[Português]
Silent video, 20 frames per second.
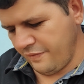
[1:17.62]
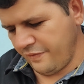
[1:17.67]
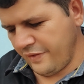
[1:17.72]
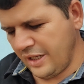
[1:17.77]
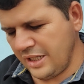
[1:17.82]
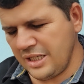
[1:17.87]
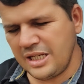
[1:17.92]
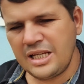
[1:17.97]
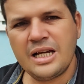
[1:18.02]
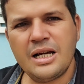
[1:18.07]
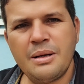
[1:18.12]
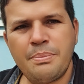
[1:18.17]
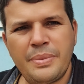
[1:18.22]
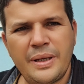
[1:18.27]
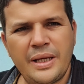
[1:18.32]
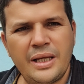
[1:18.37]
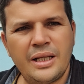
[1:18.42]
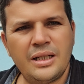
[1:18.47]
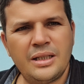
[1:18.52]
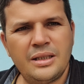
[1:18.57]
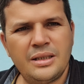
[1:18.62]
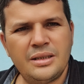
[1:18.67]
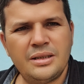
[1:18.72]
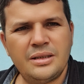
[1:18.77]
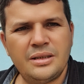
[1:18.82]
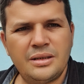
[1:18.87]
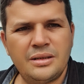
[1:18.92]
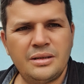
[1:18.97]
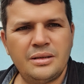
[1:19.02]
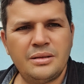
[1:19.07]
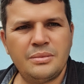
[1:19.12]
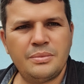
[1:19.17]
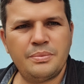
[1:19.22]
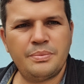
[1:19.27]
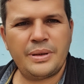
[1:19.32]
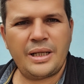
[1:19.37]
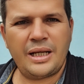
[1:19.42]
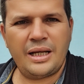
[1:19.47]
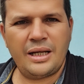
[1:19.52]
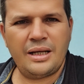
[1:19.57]
vale a pena
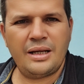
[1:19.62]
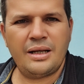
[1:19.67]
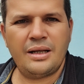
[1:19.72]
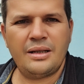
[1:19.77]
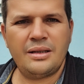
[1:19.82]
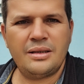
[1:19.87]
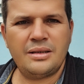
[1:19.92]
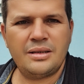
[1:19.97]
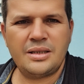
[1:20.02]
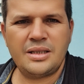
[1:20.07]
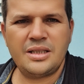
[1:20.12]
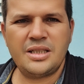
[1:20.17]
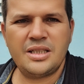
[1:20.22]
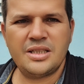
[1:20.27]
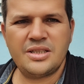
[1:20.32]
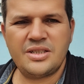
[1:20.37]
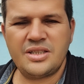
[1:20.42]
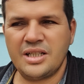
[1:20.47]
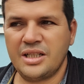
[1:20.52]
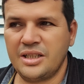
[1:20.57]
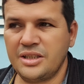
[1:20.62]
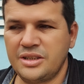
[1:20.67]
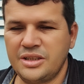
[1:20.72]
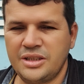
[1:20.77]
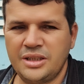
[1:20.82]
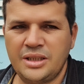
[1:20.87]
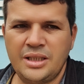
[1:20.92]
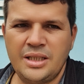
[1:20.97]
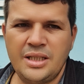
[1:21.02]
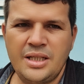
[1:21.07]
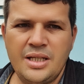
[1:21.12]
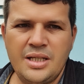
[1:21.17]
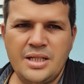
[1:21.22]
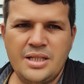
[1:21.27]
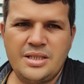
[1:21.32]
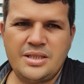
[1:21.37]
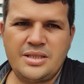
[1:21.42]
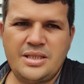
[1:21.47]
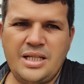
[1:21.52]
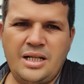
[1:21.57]
para iniciante.
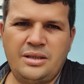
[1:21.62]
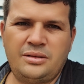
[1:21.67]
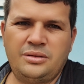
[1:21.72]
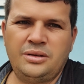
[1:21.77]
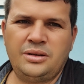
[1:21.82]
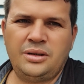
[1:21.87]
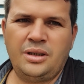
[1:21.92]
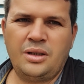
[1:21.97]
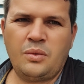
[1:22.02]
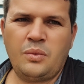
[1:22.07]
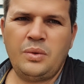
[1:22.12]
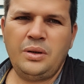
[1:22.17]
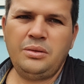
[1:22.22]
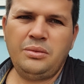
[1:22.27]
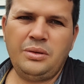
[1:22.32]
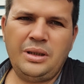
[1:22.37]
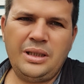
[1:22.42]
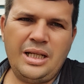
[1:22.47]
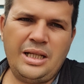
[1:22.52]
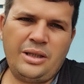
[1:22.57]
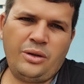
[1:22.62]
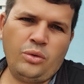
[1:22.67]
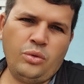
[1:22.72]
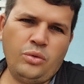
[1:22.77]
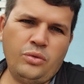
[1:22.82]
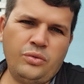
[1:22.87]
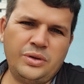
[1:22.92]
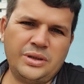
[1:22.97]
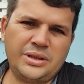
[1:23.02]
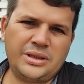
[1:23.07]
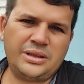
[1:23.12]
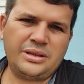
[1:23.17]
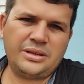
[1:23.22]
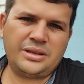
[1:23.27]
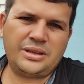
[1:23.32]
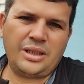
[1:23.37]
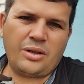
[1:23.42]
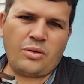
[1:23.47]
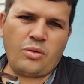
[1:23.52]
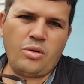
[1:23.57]
Certo. Quando ele é novo, assim
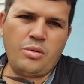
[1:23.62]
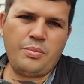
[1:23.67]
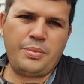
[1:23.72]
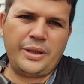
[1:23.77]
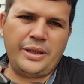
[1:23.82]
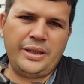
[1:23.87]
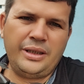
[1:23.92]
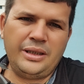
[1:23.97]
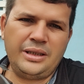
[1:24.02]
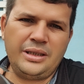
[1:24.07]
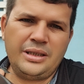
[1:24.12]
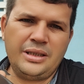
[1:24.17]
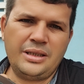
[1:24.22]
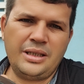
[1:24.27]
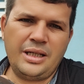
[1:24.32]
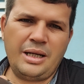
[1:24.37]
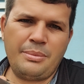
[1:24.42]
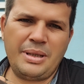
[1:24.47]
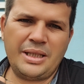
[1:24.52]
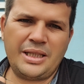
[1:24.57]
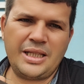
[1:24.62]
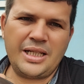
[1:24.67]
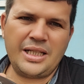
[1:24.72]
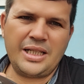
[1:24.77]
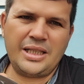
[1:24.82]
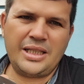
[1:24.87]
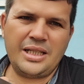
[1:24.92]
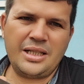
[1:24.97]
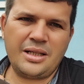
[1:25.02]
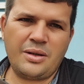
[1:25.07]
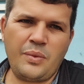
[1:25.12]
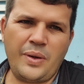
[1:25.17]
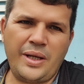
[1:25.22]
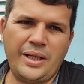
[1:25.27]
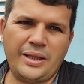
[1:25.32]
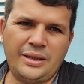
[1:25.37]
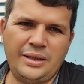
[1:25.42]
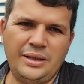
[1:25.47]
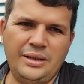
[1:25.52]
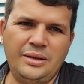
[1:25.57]
que você compra ele, a bateria dele
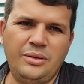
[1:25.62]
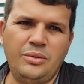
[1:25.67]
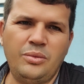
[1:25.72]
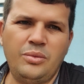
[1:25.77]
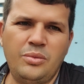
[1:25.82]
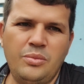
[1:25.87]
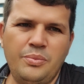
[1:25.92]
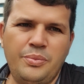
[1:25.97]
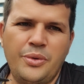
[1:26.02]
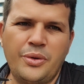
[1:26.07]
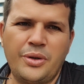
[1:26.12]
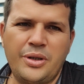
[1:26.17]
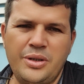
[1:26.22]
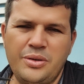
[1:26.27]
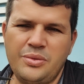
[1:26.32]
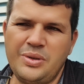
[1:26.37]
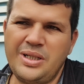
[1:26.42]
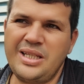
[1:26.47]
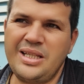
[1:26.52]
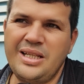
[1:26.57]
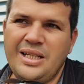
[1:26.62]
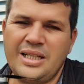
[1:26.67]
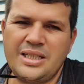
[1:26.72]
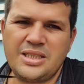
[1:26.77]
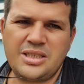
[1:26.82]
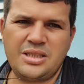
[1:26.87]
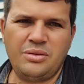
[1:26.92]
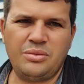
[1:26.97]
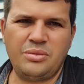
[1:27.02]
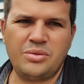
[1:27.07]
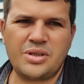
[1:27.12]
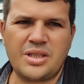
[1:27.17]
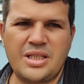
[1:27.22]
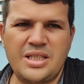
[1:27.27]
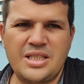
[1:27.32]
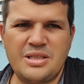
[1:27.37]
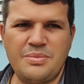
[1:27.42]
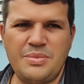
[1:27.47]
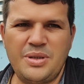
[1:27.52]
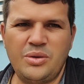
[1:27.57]
aguenta um pouquinho aí, questão dos
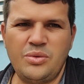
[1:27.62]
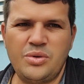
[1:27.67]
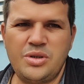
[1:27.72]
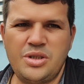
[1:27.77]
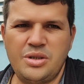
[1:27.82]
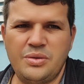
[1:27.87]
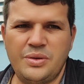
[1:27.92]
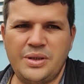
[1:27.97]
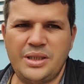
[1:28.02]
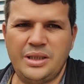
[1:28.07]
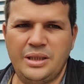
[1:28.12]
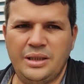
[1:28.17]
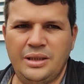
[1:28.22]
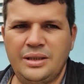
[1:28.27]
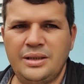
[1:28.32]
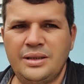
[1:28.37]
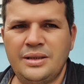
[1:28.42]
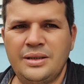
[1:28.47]
15 minutinhos aí.